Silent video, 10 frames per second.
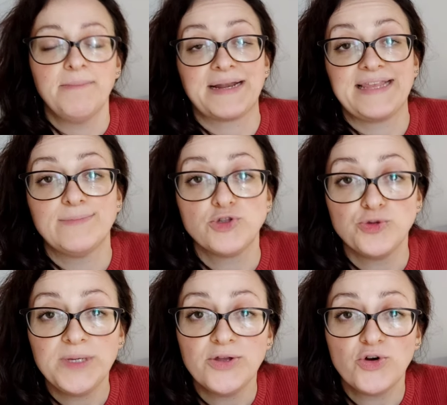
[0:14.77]
Partiamo
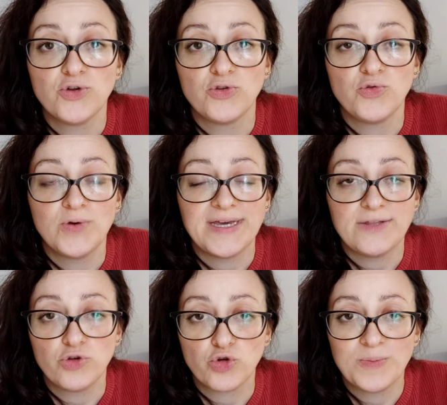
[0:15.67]
subito con
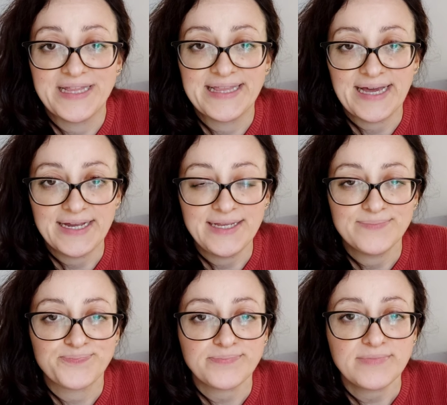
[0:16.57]
due documentari,
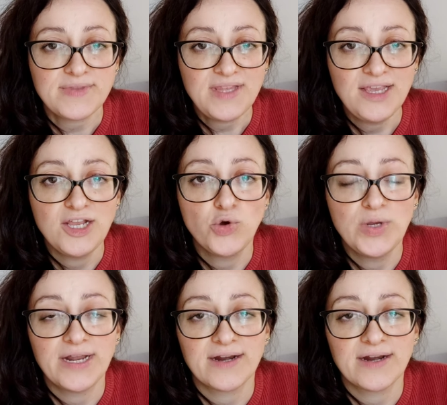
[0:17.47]
il cui